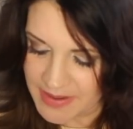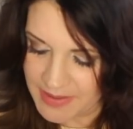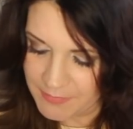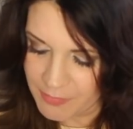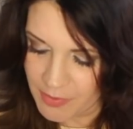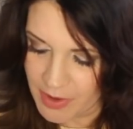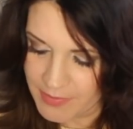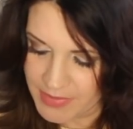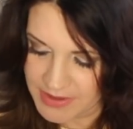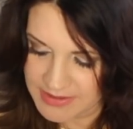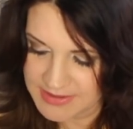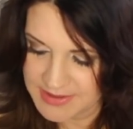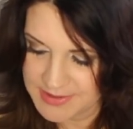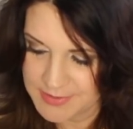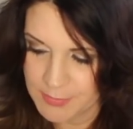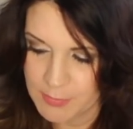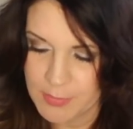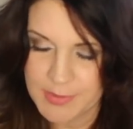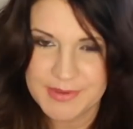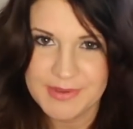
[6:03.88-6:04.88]
bei Primark
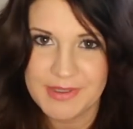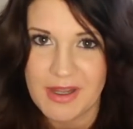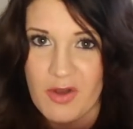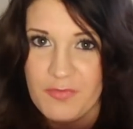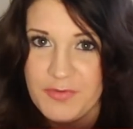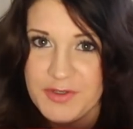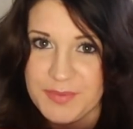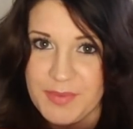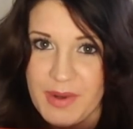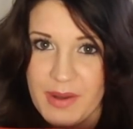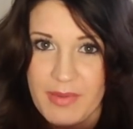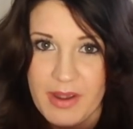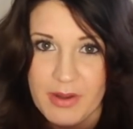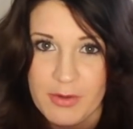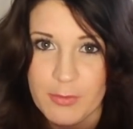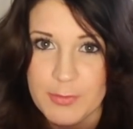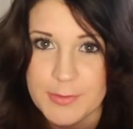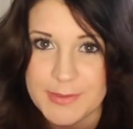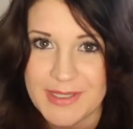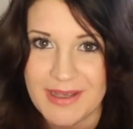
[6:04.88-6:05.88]
diese Hosen kaufe ich mir immer
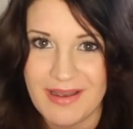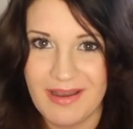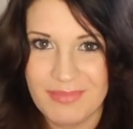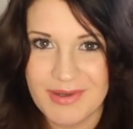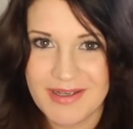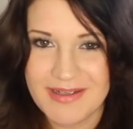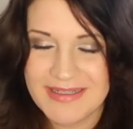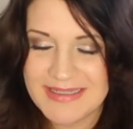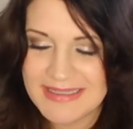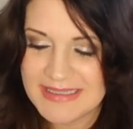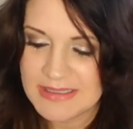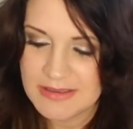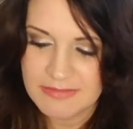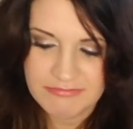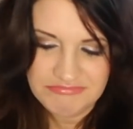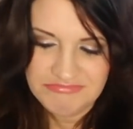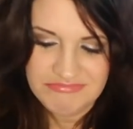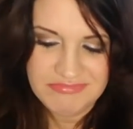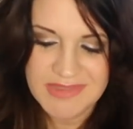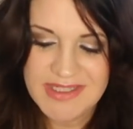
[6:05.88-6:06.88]
größer, aber
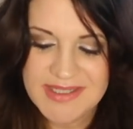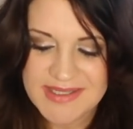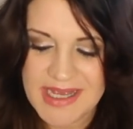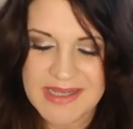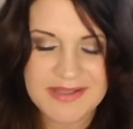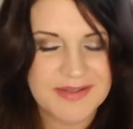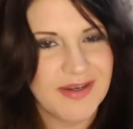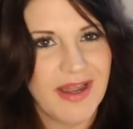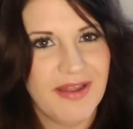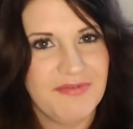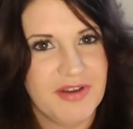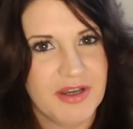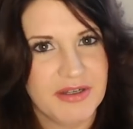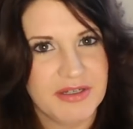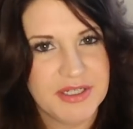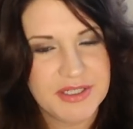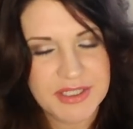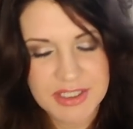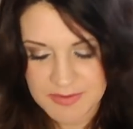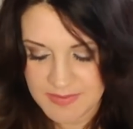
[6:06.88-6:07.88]
die saßen einfach
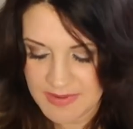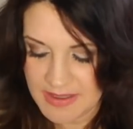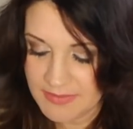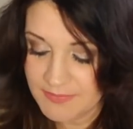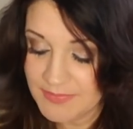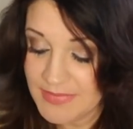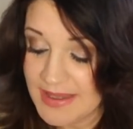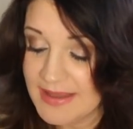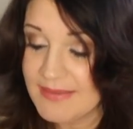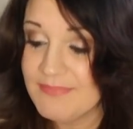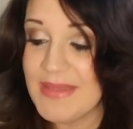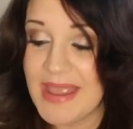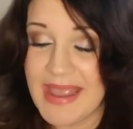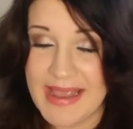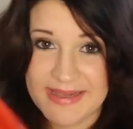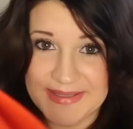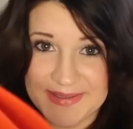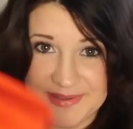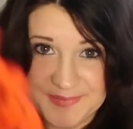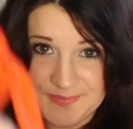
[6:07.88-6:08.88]
nicht, deswegen
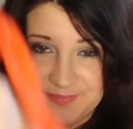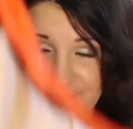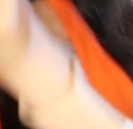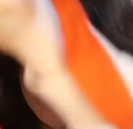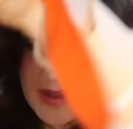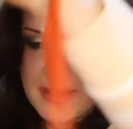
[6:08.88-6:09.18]
S.